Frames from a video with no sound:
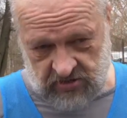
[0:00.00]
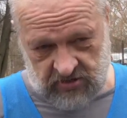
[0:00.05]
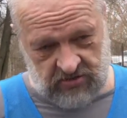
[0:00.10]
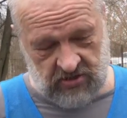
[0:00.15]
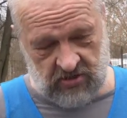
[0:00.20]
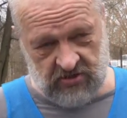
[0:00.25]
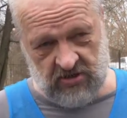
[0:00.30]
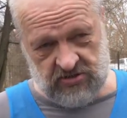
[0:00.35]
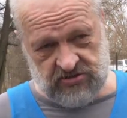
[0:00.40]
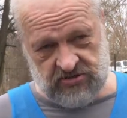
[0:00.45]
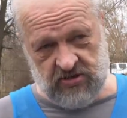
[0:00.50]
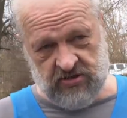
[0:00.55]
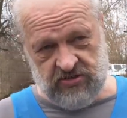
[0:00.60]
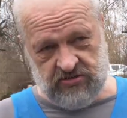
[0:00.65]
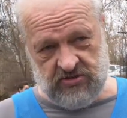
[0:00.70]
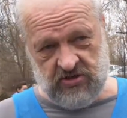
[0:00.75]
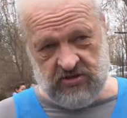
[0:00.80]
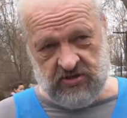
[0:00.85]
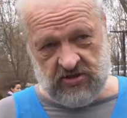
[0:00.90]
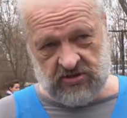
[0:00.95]
И трасса
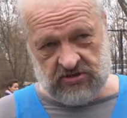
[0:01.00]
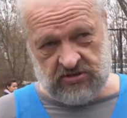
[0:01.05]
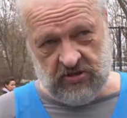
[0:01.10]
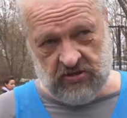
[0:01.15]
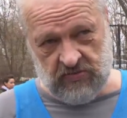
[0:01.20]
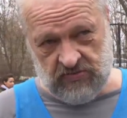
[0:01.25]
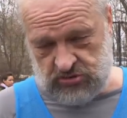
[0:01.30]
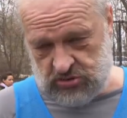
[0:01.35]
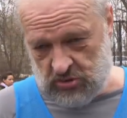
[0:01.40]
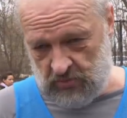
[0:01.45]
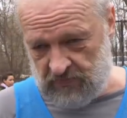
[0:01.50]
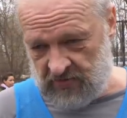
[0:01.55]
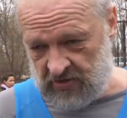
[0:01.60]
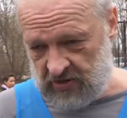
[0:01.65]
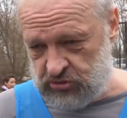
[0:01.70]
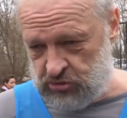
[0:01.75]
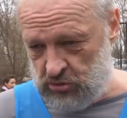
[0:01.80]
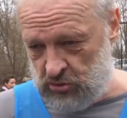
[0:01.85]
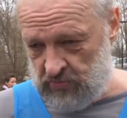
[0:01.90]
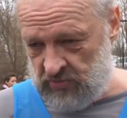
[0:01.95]
интересная, и все
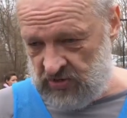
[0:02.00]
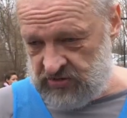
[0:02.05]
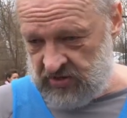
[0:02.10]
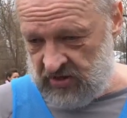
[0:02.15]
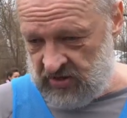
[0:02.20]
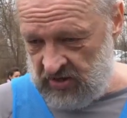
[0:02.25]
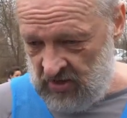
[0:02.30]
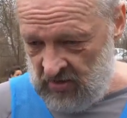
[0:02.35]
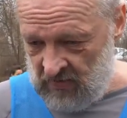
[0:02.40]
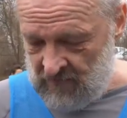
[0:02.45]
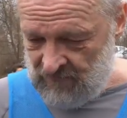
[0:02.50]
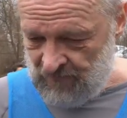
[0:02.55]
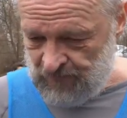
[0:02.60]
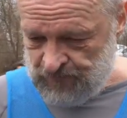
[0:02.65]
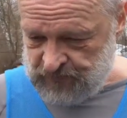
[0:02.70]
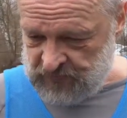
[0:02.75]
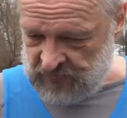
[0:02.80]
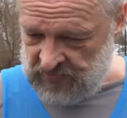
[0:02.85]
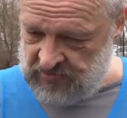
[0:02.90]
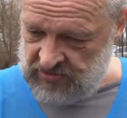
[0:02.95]
продумано
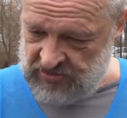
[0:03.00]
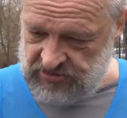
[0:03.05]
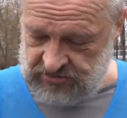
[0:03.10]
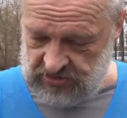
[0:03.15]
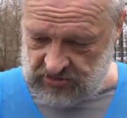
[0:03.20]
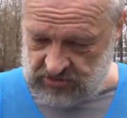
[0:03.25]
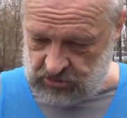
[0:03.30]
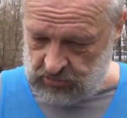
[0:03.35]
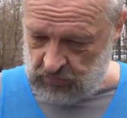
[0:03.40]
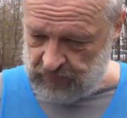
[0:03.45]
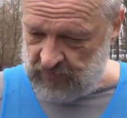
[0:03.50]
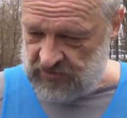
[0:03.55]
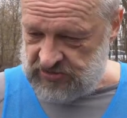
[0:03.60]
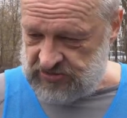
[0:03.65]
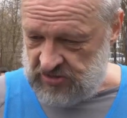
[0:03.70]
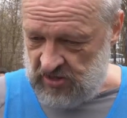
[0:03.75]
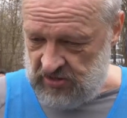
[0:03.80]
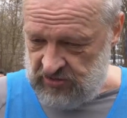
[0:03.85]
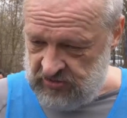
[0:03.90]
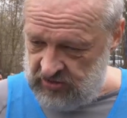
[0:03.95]
для тех, кто
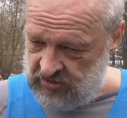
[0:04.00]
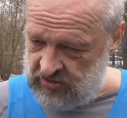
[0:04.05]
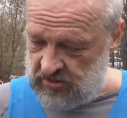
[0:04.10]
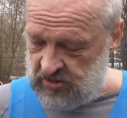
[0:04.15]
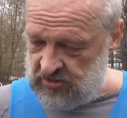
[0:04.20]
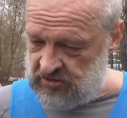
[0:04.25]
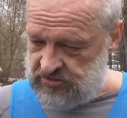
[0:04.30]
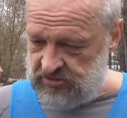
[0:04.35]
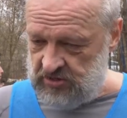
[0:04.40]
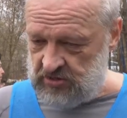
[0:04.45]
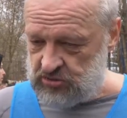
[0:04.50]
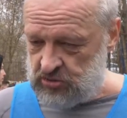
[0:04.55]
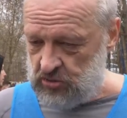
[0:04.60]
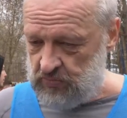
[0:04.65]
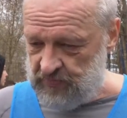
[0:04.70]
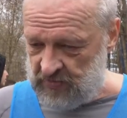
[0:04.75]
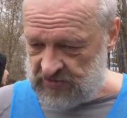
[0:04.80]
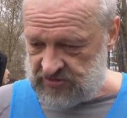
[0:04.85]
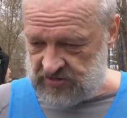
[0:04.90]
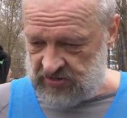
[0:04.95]
посильнее, для тех, кто
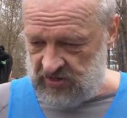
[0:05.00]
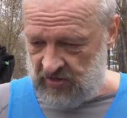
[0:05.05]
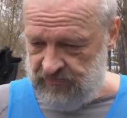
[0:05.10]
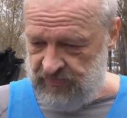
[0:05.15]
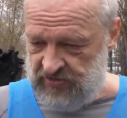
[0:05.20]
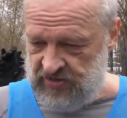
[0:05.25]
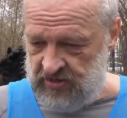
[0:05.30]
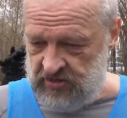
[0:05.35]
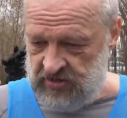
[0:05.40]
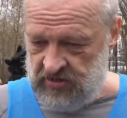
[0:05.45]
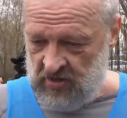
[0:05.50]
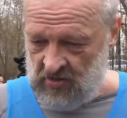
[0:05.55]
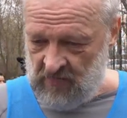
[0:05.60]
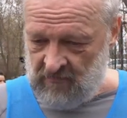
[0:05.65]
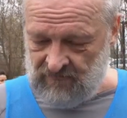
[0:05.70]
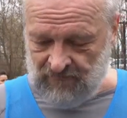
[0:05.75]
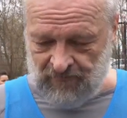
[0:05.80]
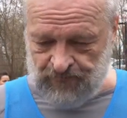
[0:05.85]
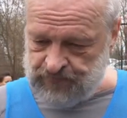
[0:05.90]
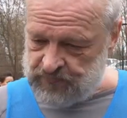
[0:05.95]
послабее
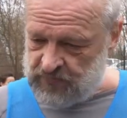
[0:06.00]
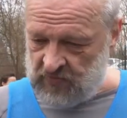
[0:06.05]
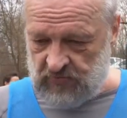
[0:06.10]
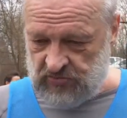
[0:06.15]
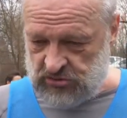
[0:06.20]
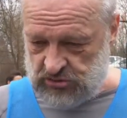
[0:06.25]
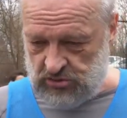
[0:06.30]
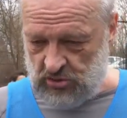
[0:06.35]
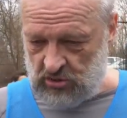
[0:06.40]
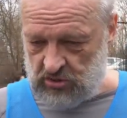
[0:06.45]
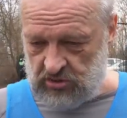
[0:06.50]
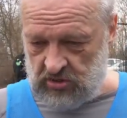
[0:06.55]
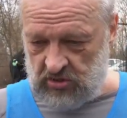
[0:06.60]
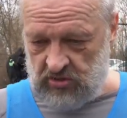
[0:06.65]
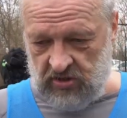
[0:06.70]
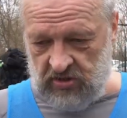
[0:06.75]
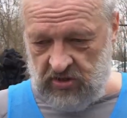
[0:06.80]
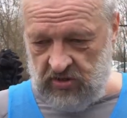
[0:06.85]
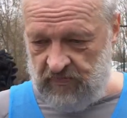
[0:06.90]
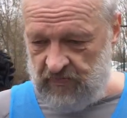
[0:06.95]
все
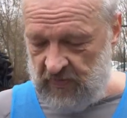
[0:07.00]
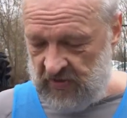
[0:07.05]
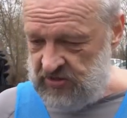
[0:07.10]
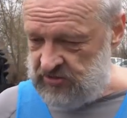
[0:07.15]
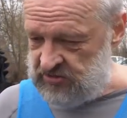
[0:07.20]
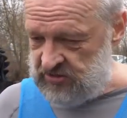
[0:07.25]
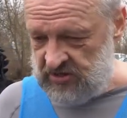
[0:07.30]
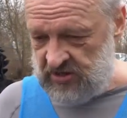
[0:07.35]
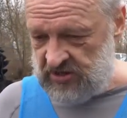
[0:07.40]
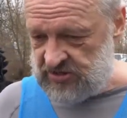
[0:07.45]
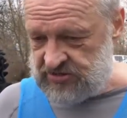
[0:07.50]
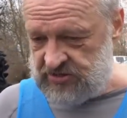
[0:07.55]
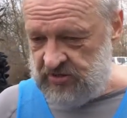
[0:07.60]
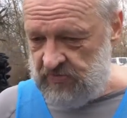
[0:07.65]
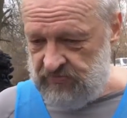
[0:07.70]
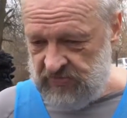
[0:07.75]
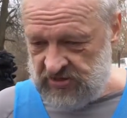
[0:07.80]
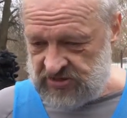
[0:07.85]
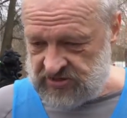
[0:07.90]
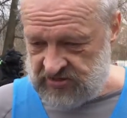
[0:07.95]
э, и по
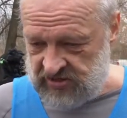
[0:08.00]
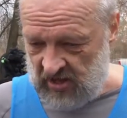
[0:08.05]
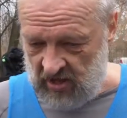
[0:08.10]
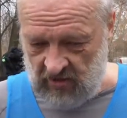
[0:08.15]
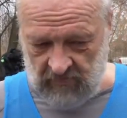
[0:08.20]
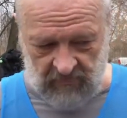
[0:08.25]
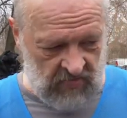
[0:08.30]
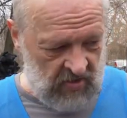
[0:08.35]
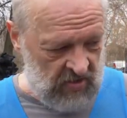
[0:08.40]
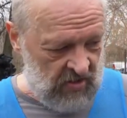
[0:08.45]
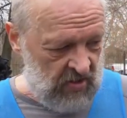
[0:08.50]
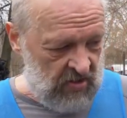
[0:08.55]
интересным местам,